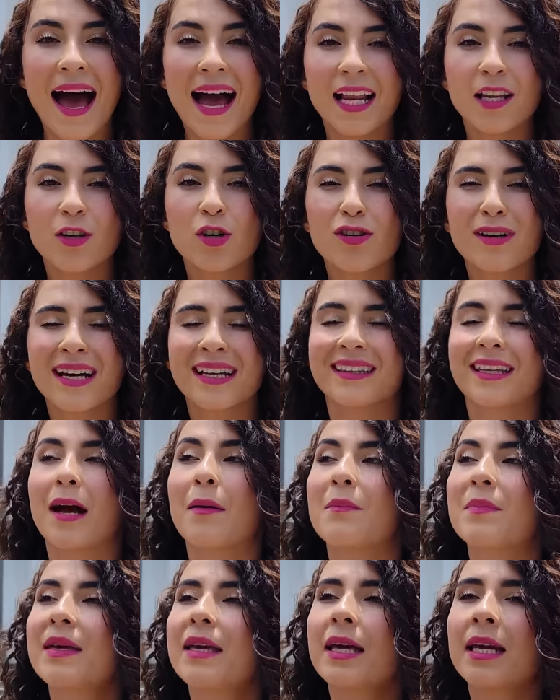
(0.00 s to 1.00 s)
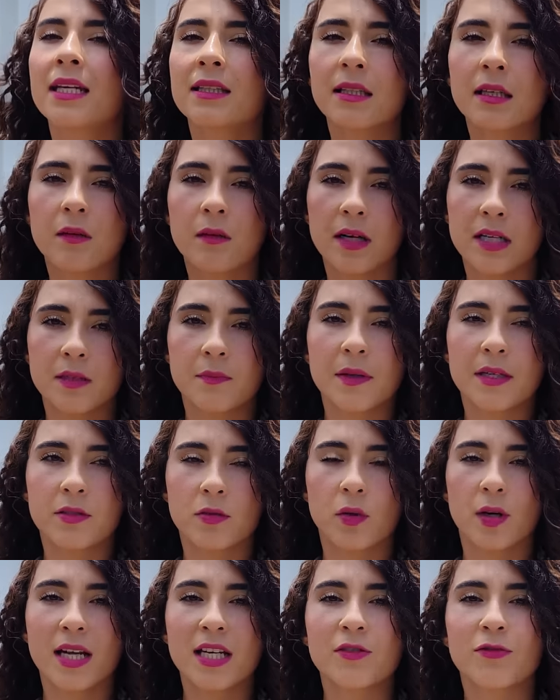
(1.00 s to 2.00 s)
Algo que también aterró a las
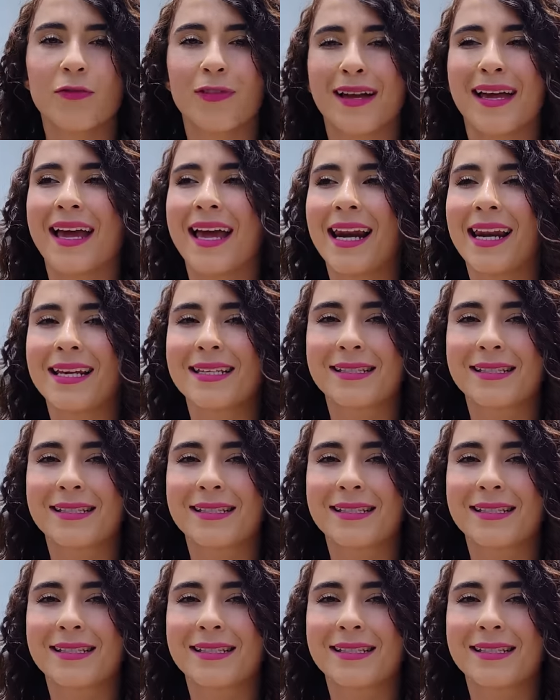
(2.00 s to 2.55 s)
personas fue el